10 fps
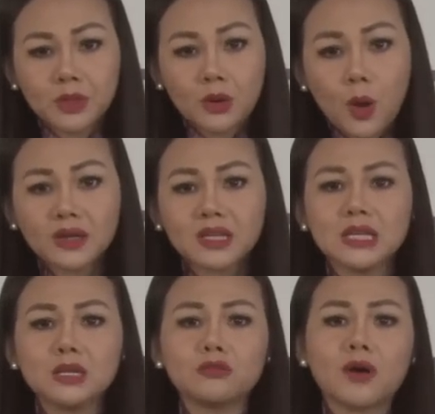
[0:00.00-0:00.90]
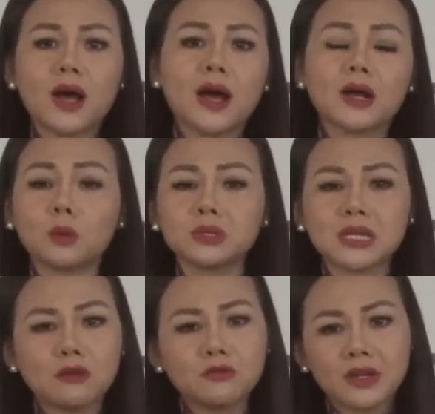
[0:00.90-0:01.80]
Hoa Kỳ và Cộng
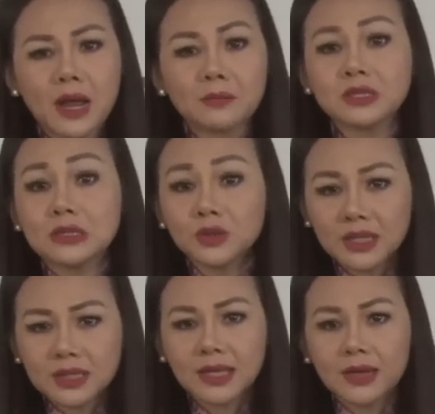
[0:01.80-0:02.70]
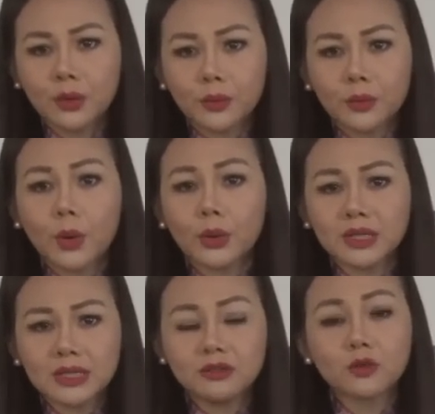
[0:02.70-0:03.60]
sản Việt Nam được ưu tiên tái họp hội
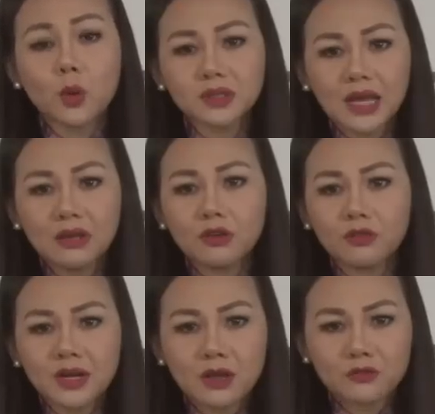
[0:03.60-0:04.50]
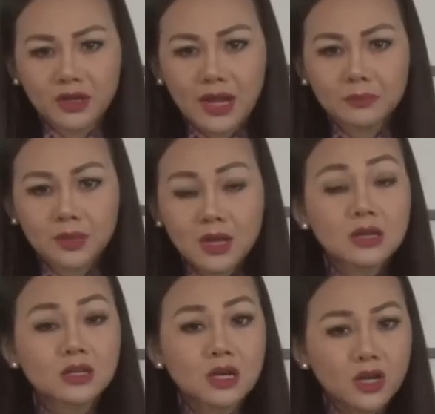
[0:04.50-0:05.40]
nghị quốc tế về vấn đề Việt Nam,
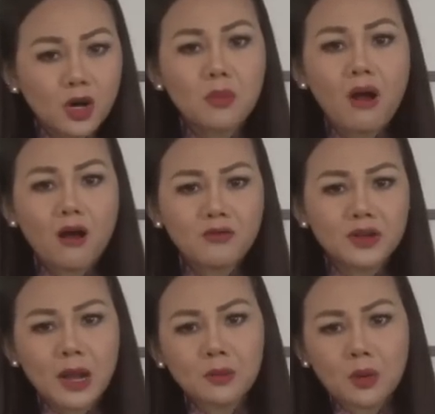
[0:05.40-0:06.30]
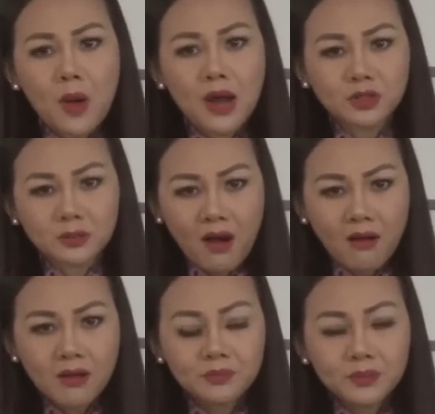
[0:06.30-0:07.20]
không có Việt Nam Cộng Hòa trong đó.